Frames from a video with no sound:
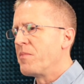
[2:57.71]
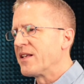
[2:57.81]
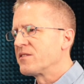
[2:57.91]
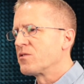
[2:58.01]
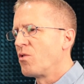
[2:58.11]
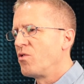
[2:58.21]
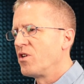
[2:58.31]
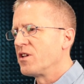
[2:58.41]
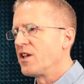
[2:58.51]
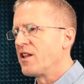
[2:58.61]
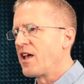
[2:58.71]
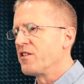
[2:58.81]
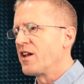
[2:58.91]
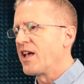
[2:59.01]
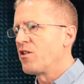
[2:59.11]
Messungen in
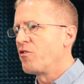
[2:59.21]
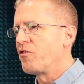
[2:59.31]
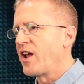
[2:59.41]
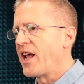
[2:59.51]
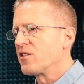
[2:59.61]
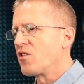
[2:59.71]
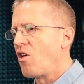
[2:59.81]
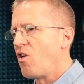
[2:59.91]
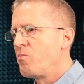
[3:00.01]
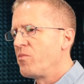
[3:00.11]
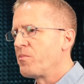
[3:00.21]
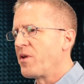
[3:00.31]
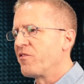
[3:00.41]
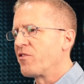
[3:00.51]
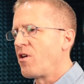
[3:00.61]
einer echofreien
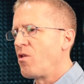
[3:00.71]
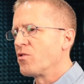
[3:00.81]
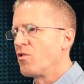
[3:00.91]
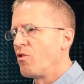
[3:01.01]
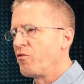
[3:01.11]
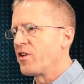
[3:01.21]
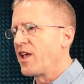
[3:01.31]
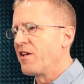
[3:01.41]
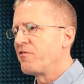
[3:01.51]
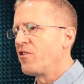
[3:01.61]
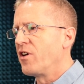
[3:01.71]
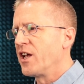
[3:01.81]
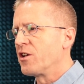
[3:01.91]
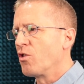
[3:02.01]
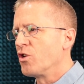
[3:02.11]
Kammer bei Fraunhofer
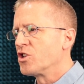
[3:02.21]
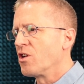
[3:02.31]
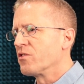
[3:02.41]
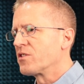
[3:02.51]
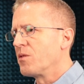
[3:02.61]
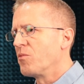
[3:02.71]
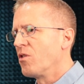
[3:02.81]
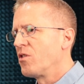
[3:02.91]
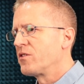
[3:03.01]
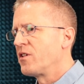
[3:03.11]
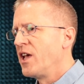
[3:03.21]
FHR Deutschland gemacht.